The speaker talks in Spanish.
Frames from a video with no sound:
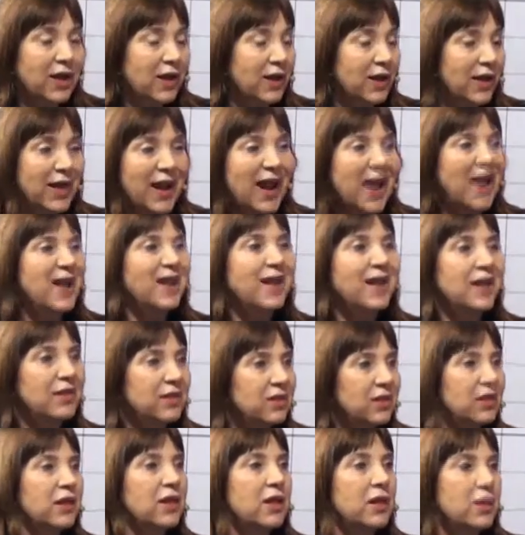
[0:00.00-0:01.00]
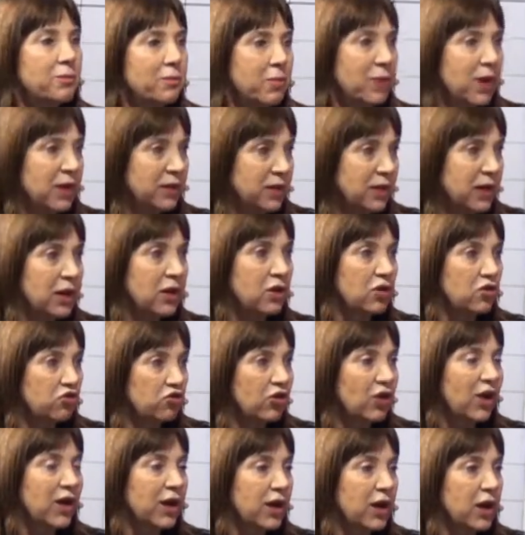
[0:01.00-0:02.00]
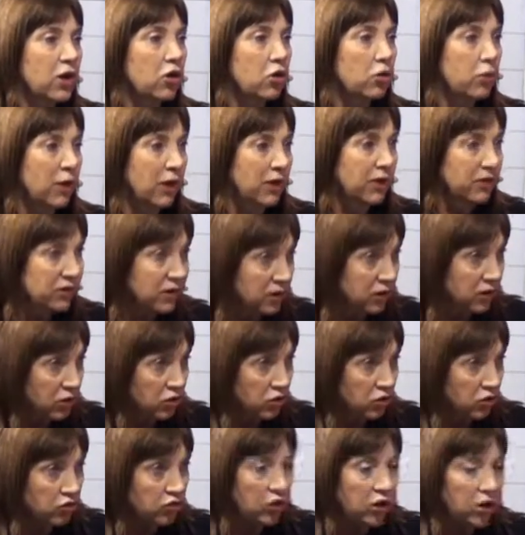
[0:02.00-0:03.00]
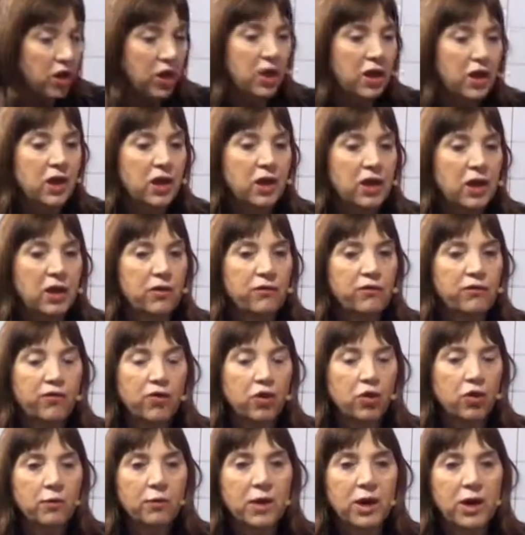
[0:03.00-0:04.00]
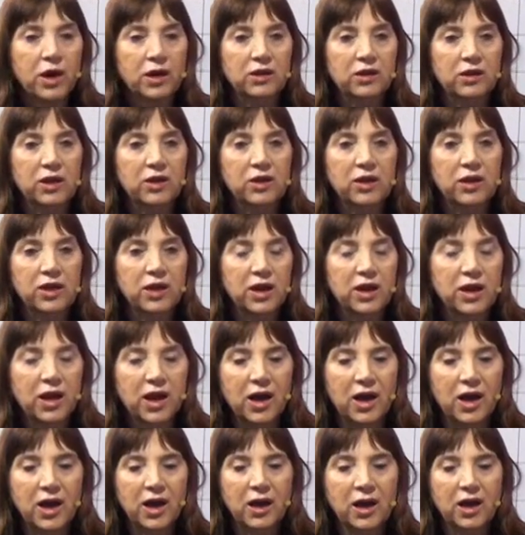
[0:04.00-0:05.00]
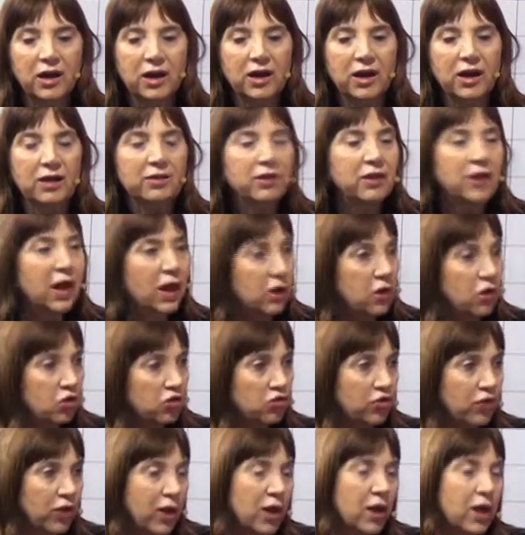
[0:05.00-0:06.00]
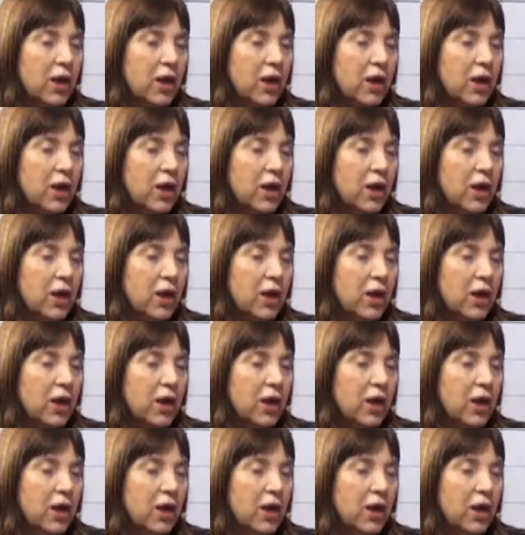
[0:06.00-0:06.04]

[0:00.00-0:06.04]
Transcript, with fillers: gran cantidad de plata que nos sacan a los vecinos, en forma, te diría, escandalosa,